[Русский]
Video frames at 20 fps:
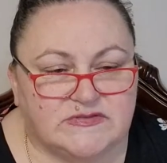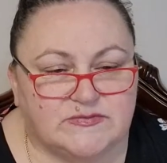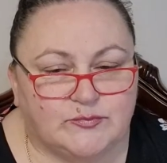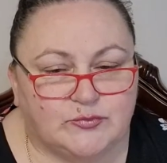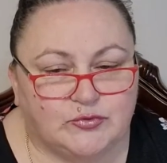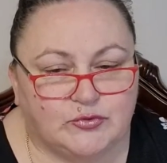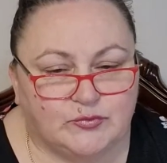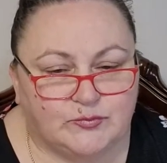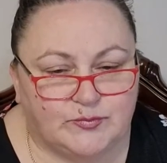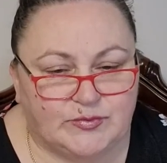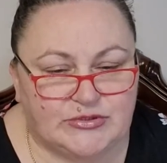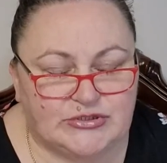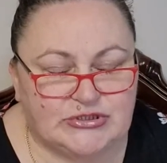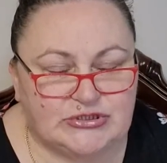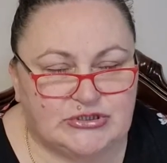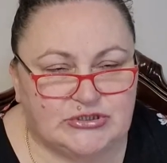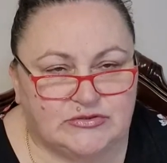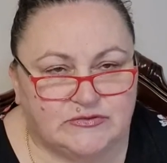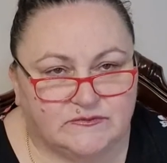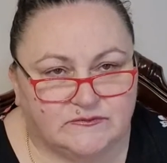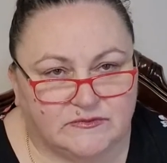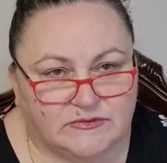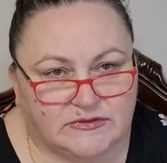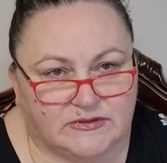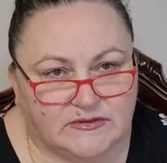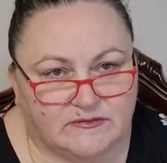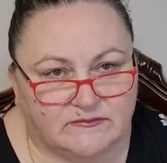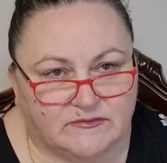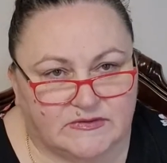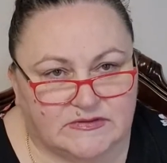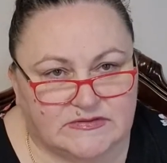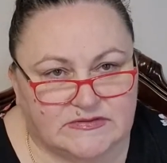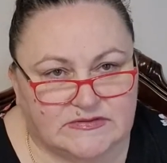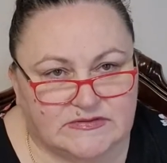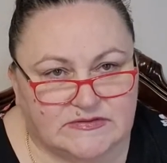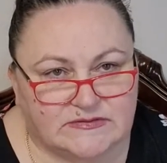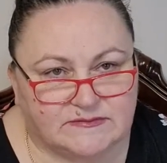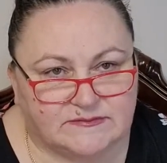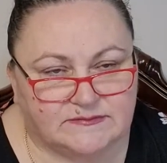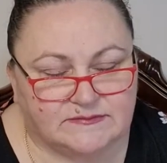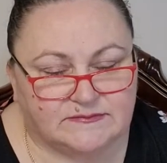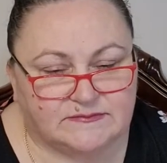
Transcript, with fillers: будут причины волноваться,